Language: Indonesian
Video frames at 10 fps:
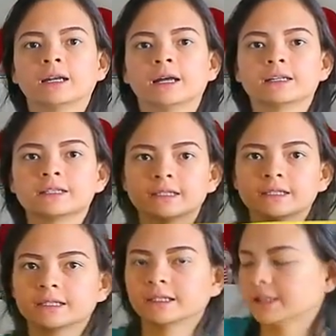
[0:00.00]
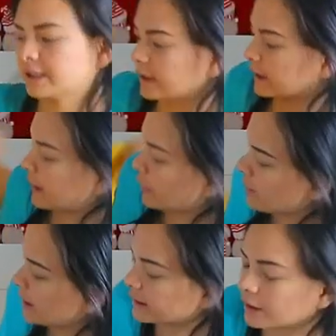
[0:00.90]
dari sini kita taruh
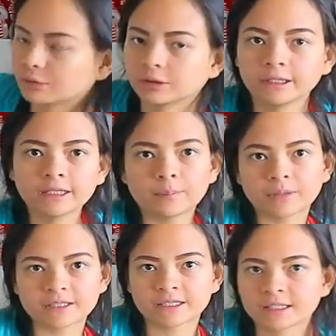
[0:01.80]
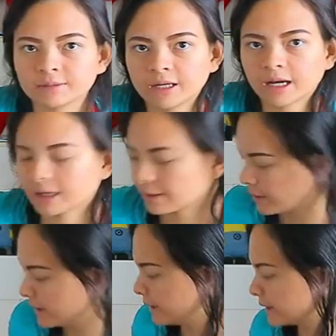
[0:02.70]
bantal gulingnya persis di belakang
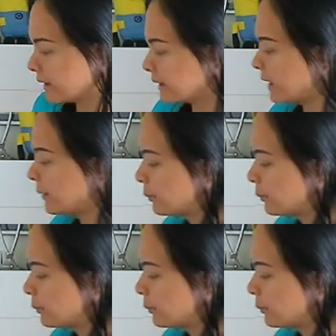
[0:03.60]
badan kita